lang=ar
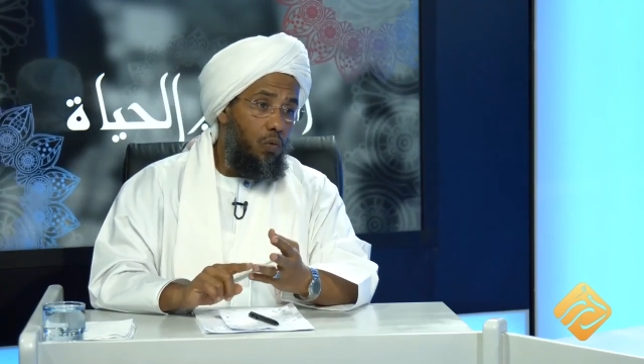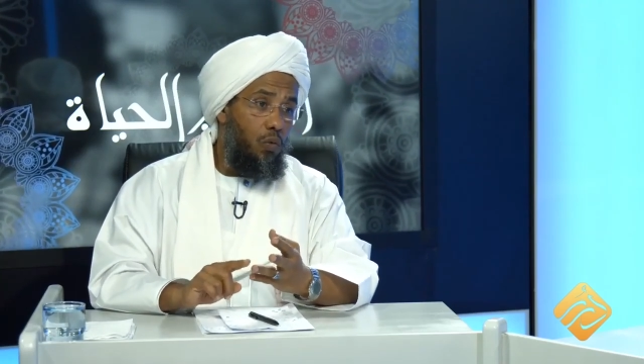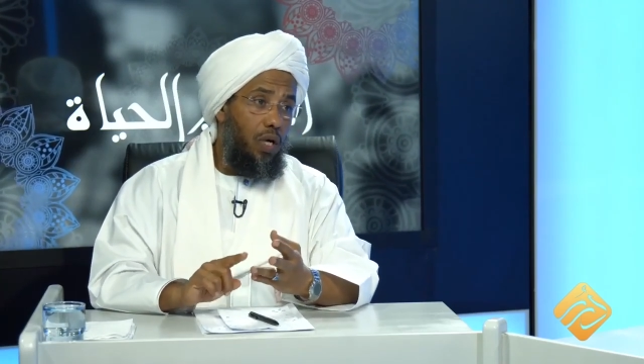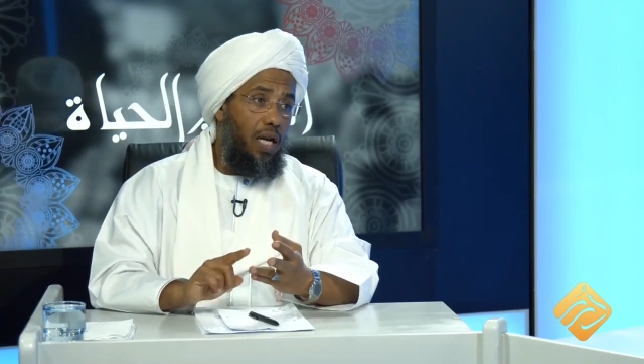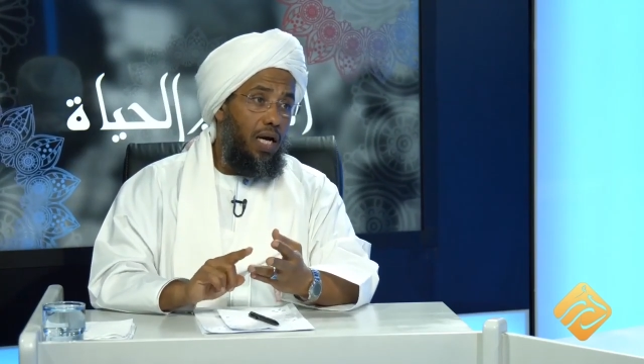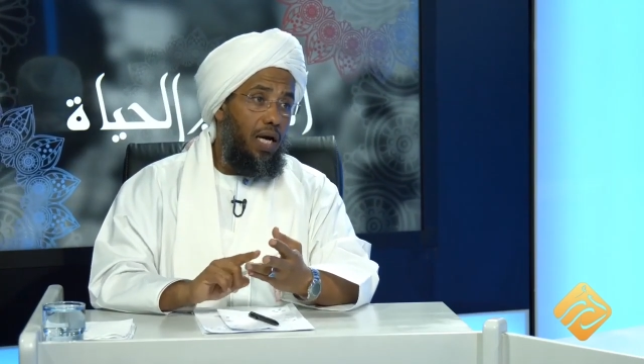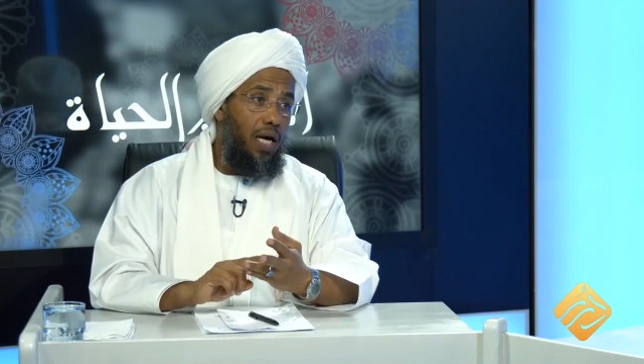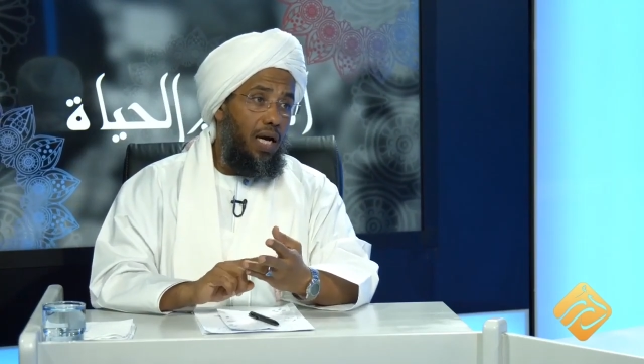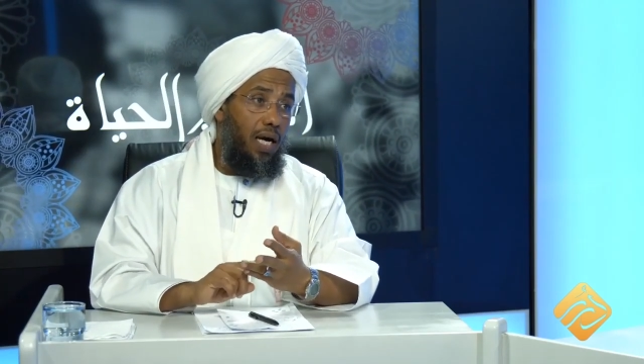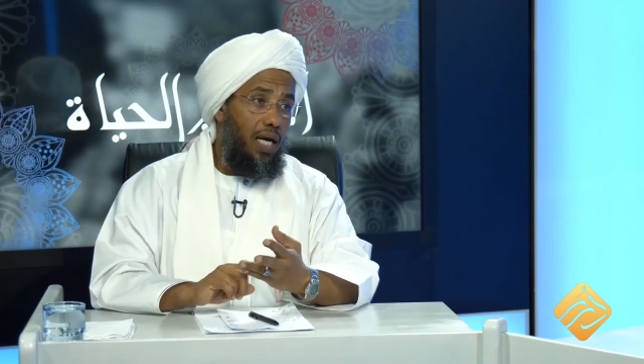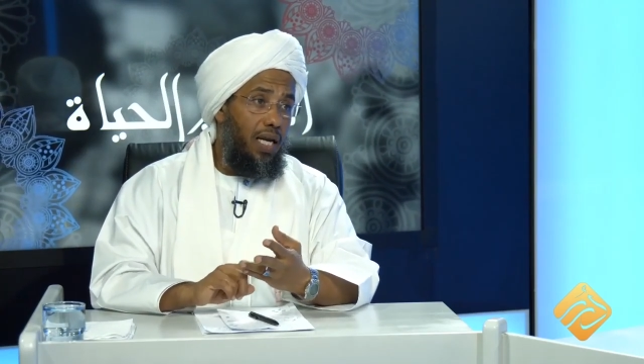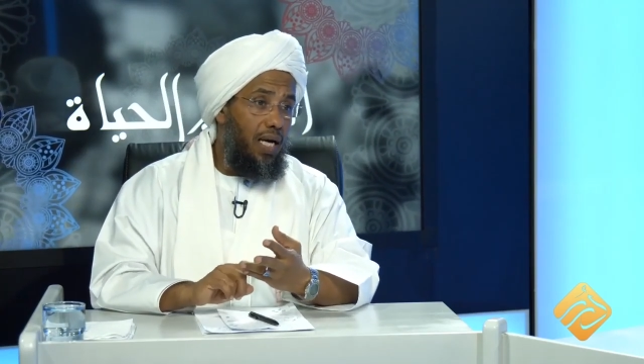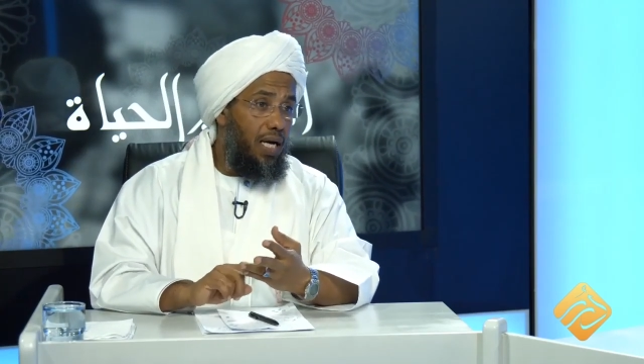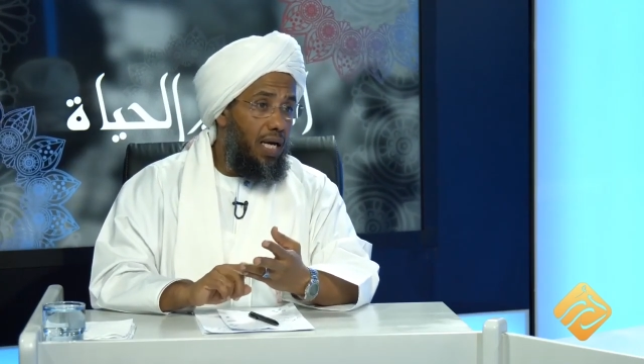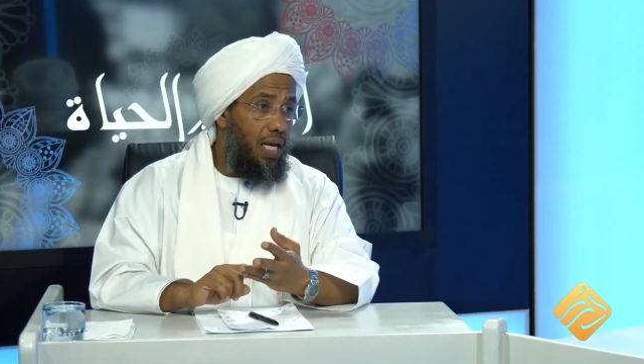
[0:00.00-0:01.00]
ولا
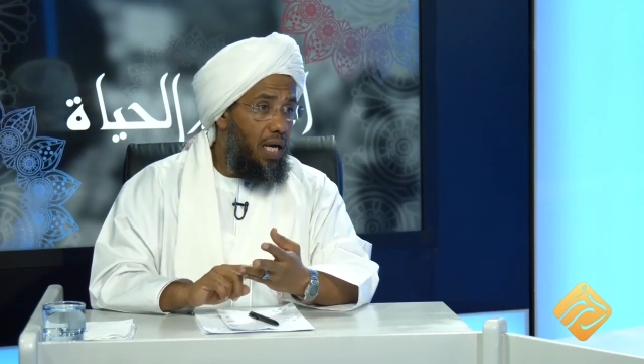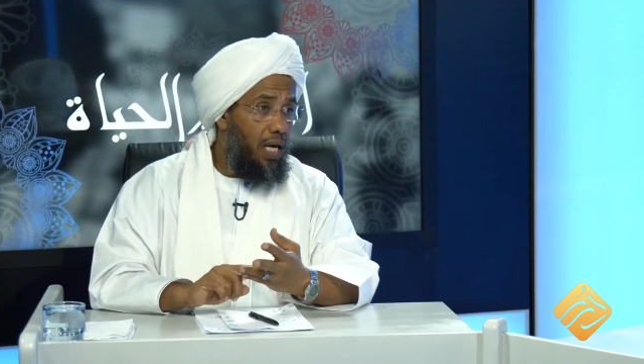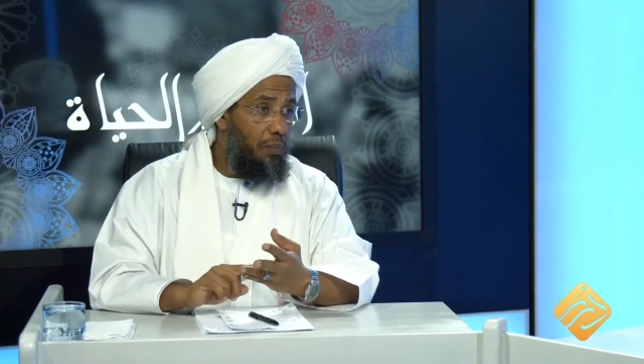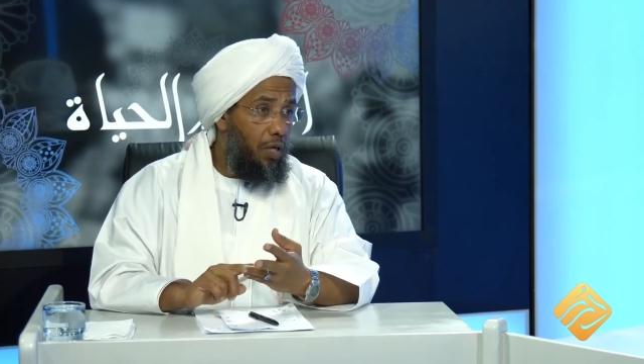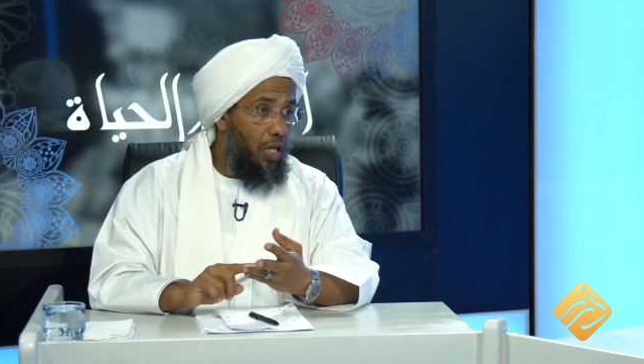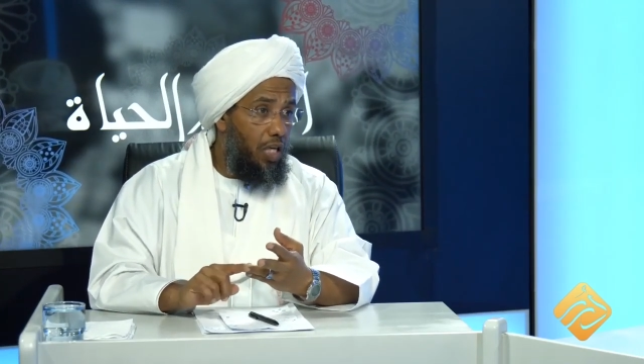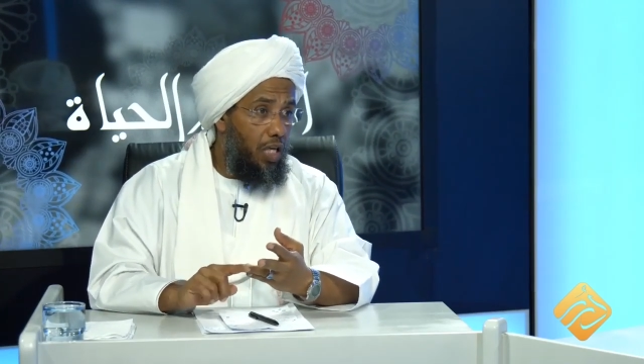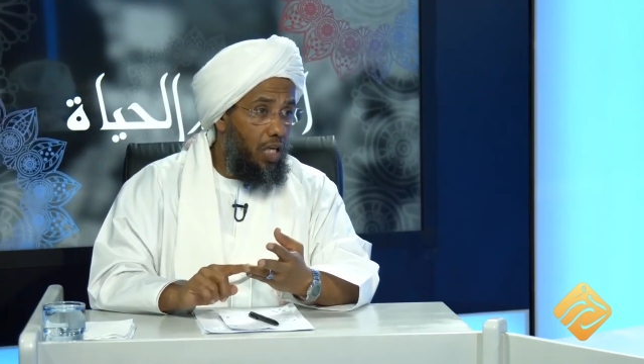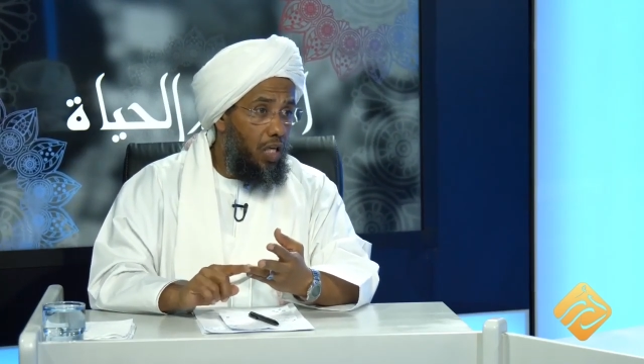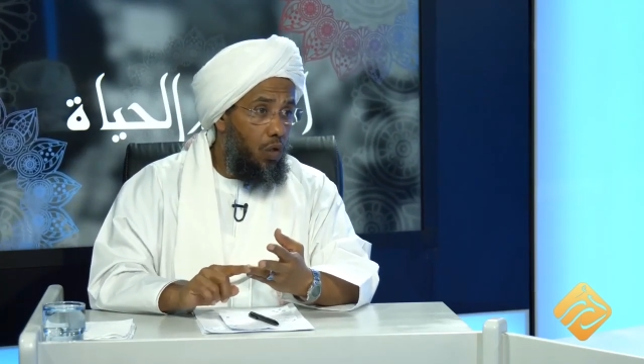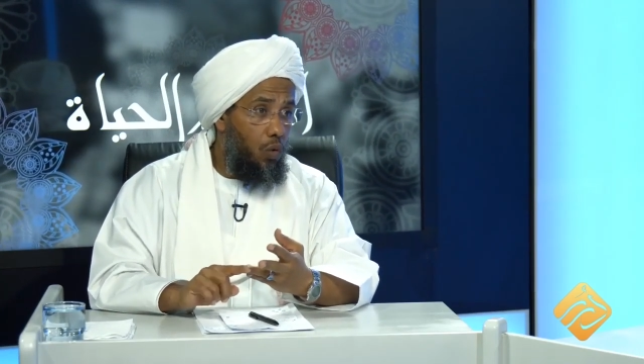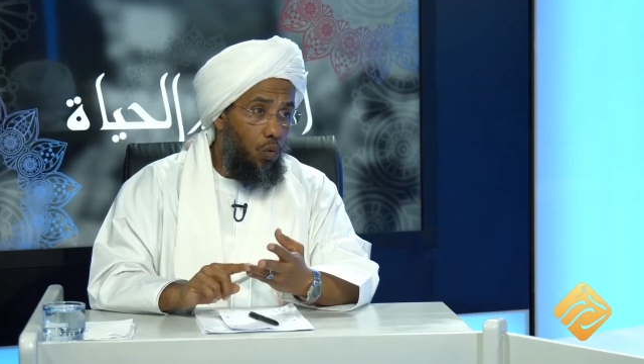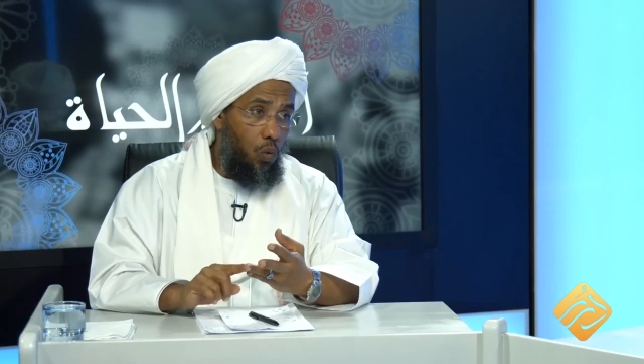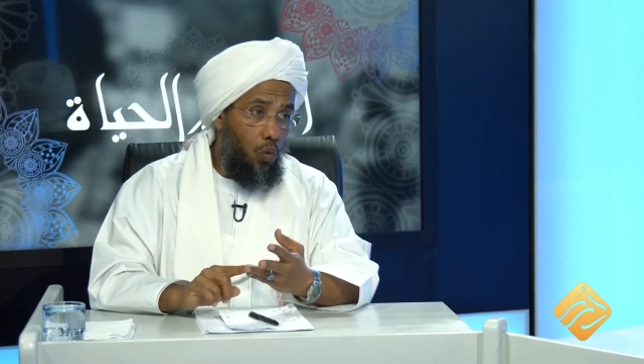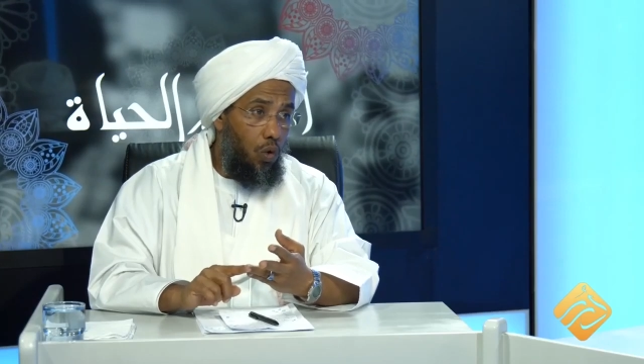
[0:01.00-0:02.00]
على كلامه
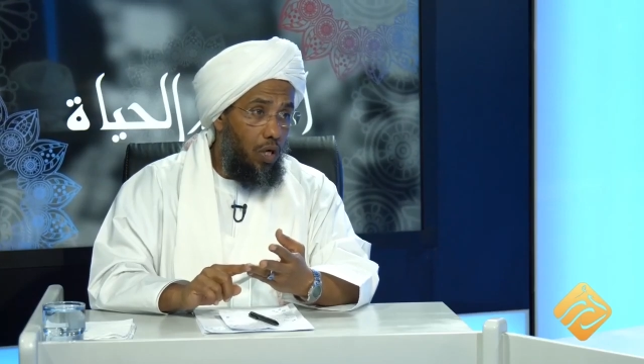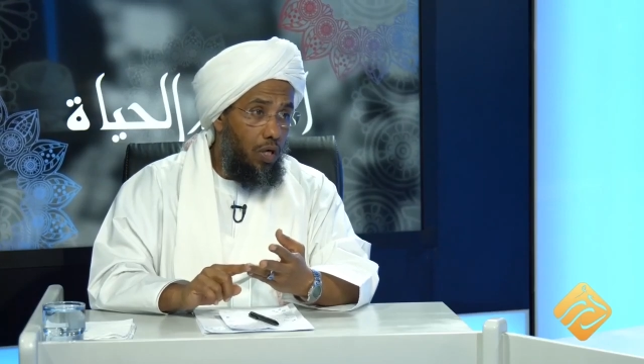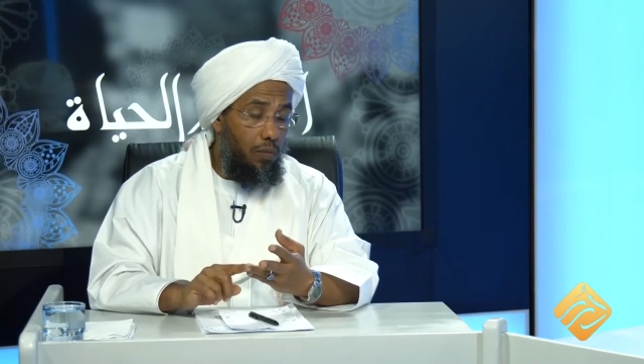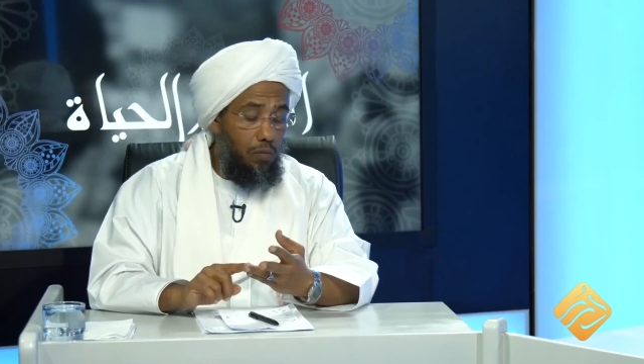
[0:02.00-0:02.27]
نور